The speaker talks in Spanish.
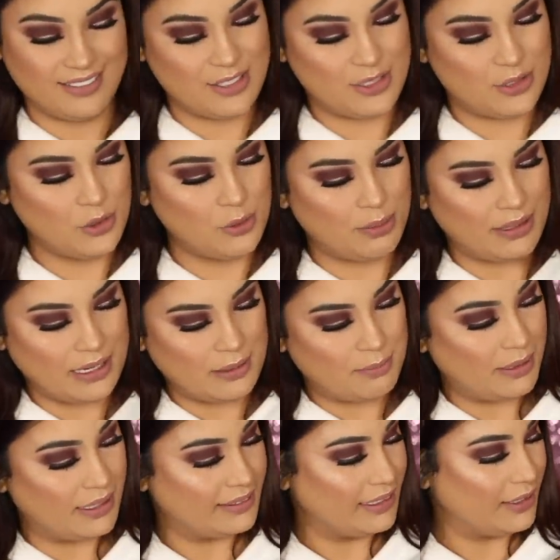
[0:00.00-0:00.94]
súper
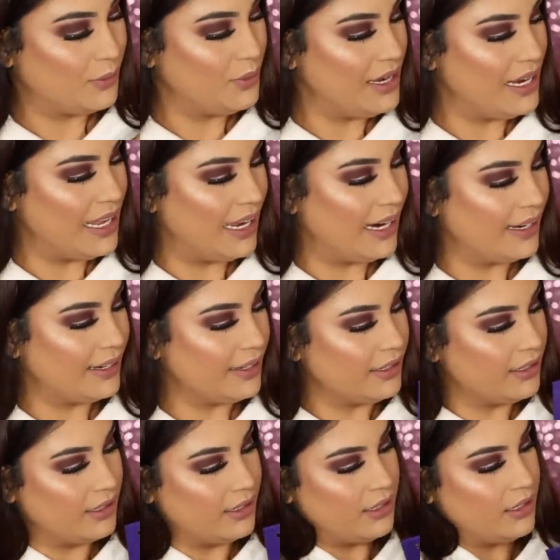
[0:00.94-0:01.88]
espectacular.
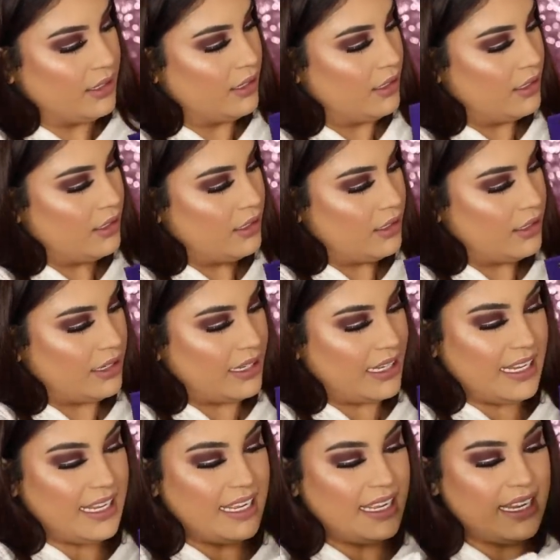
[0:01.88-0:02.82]

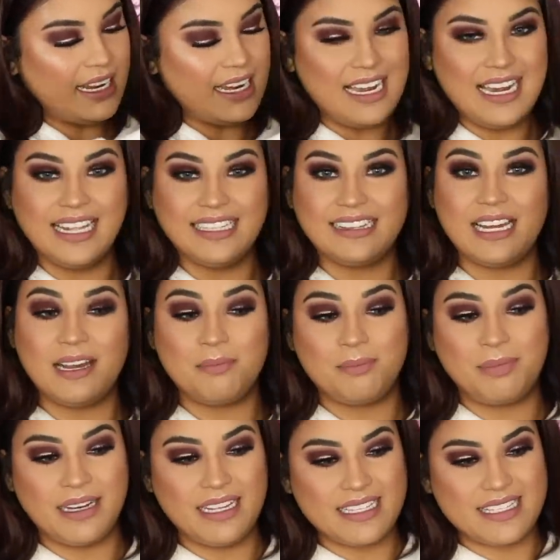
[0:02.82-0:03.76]
Y la
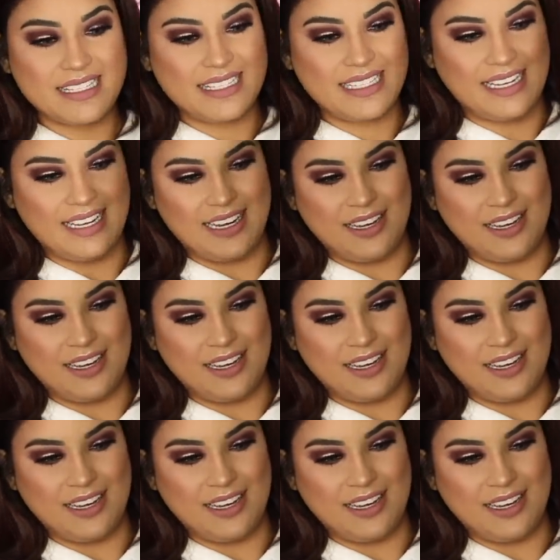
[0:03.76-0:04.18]
tapa se